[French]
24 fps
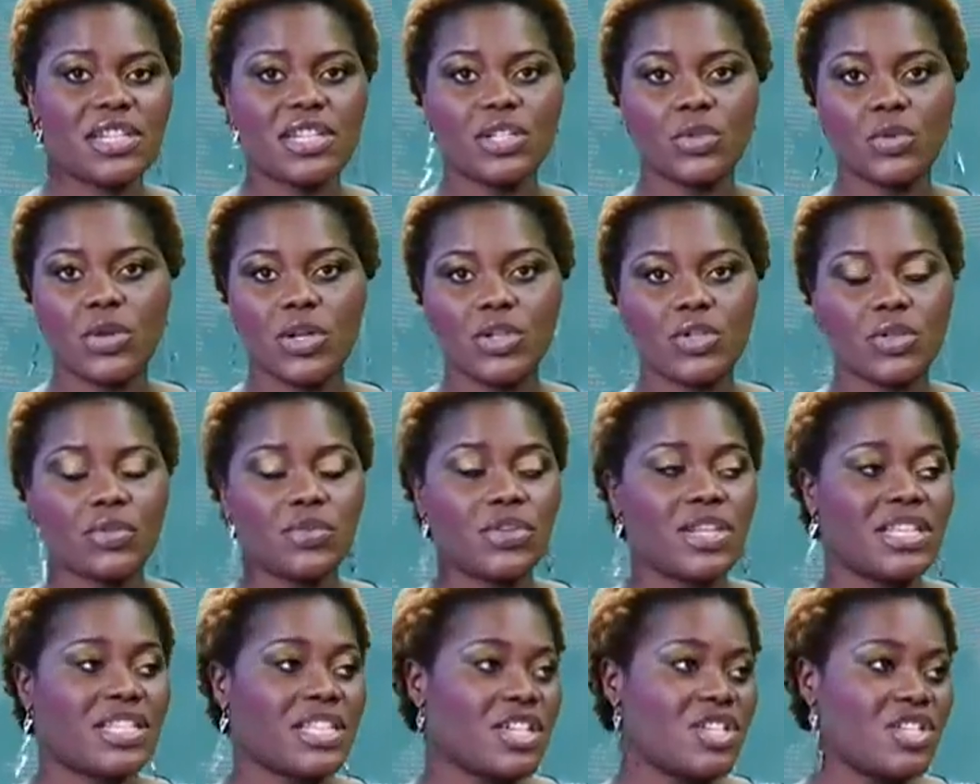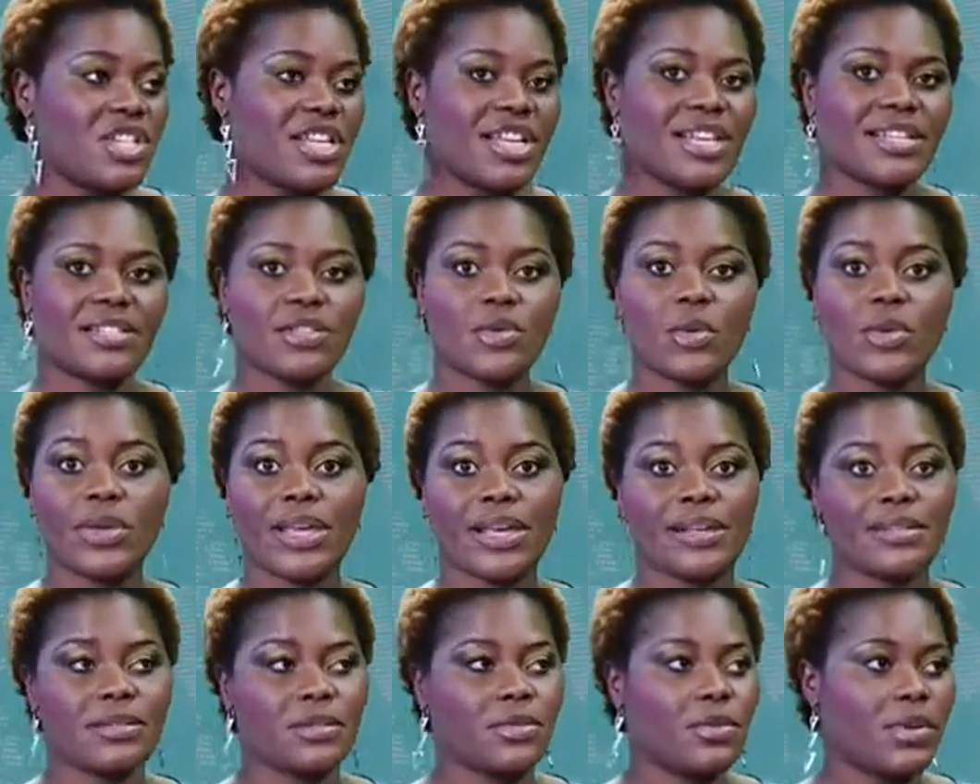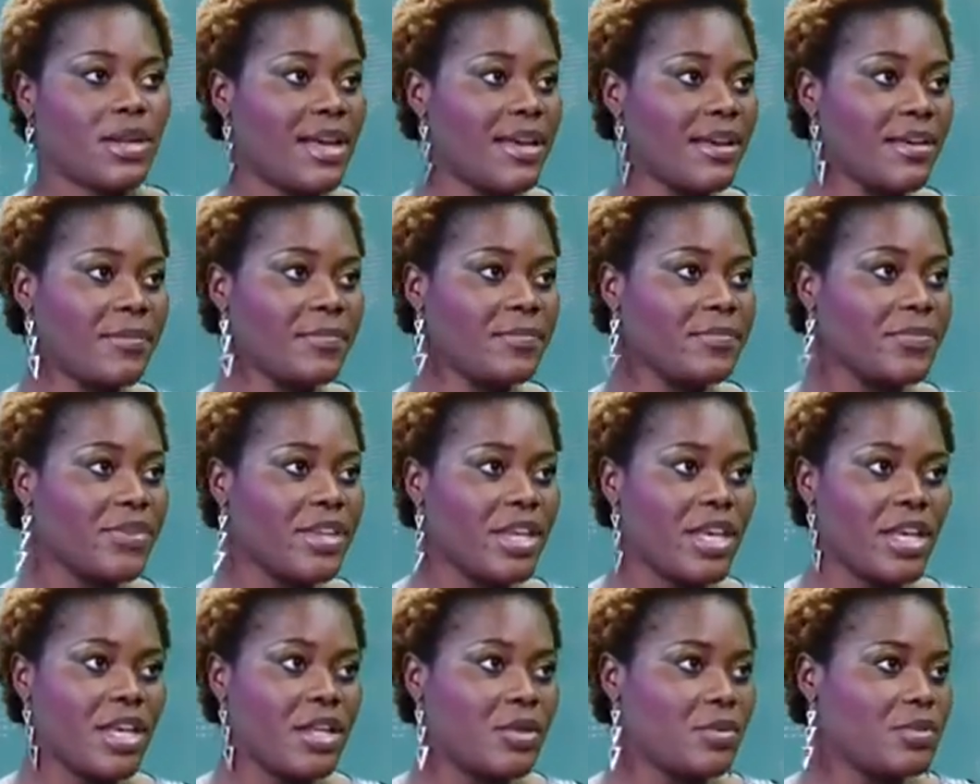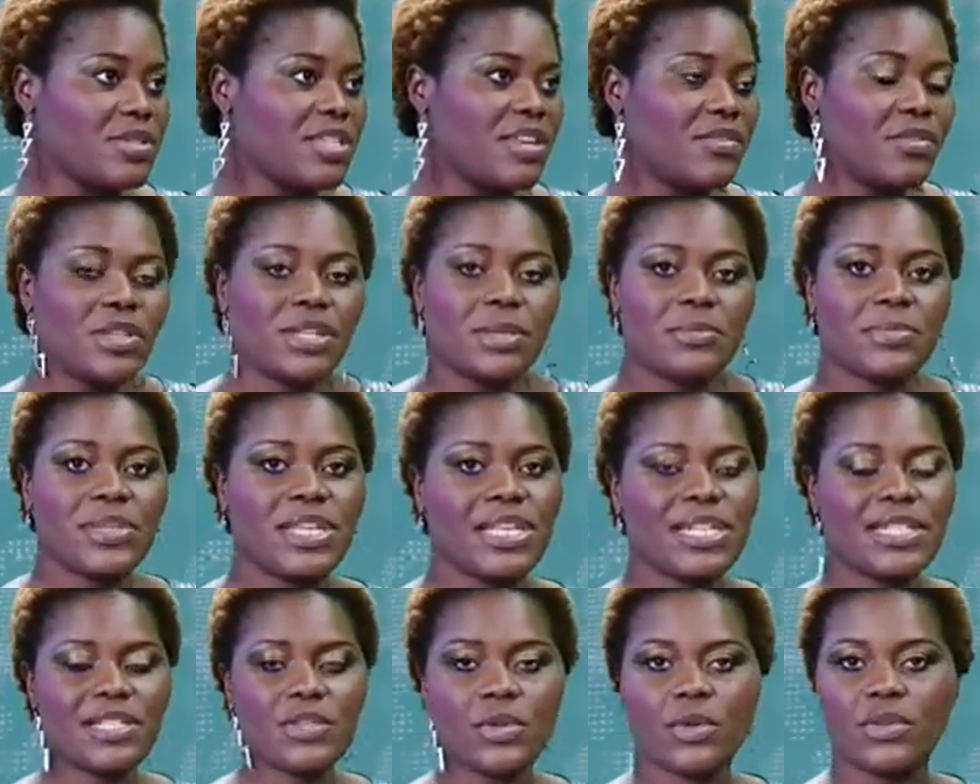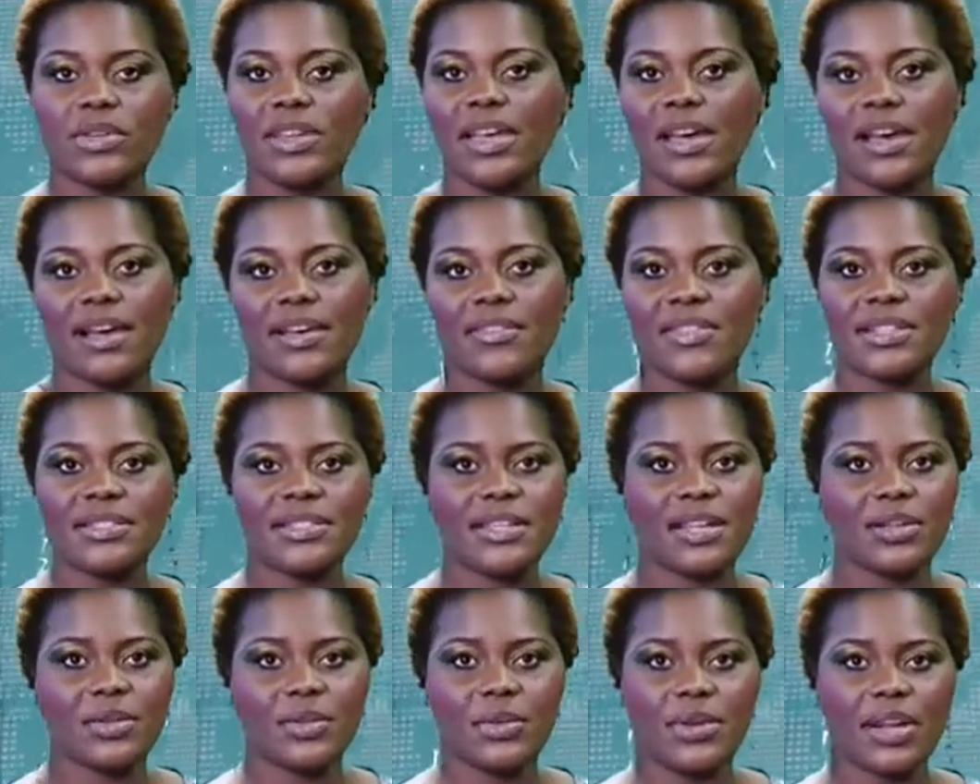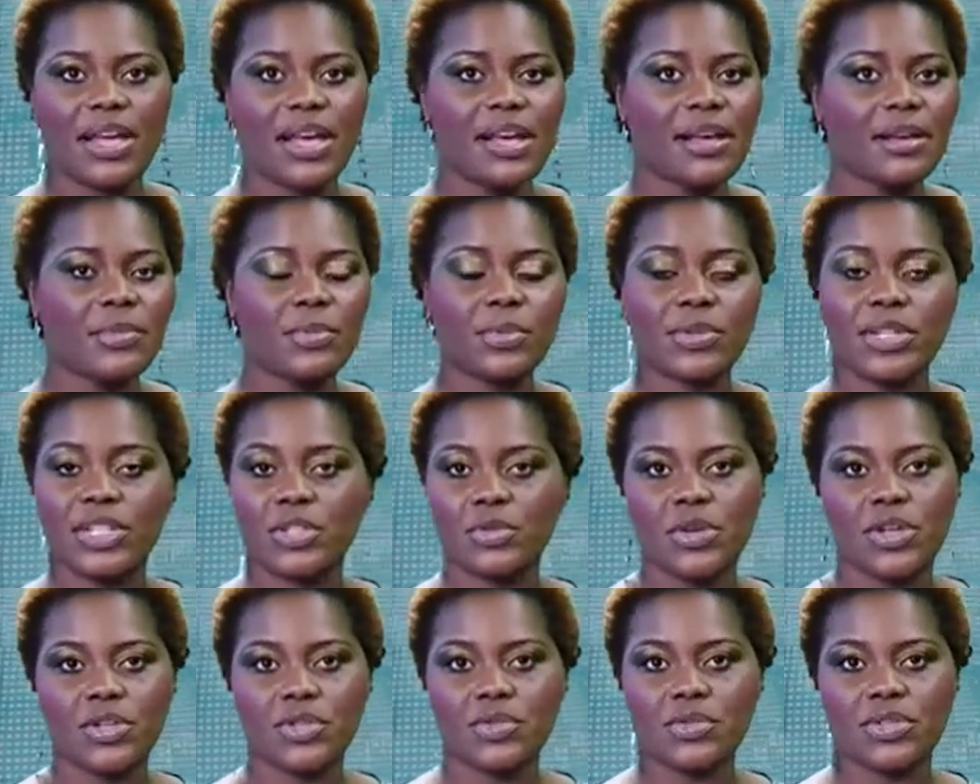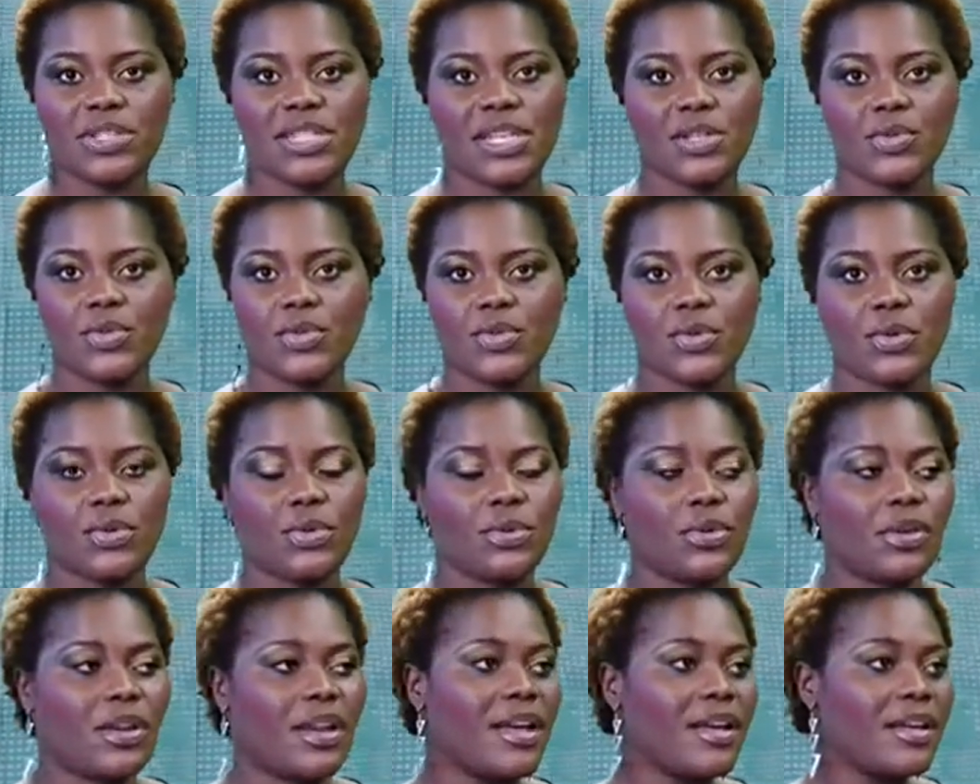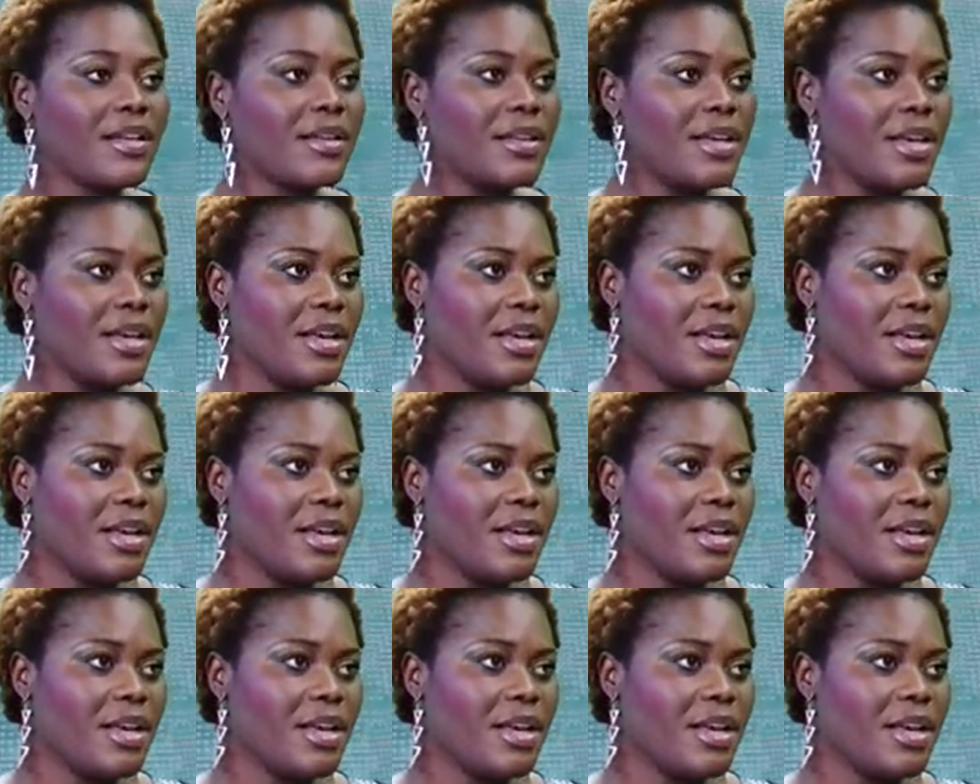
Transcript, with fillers: Les trois jours, vous les achetez à 115 dollars. Nous avons les billets standards à 25 dollars. Pour les trois jours, c'est à 60 dollars.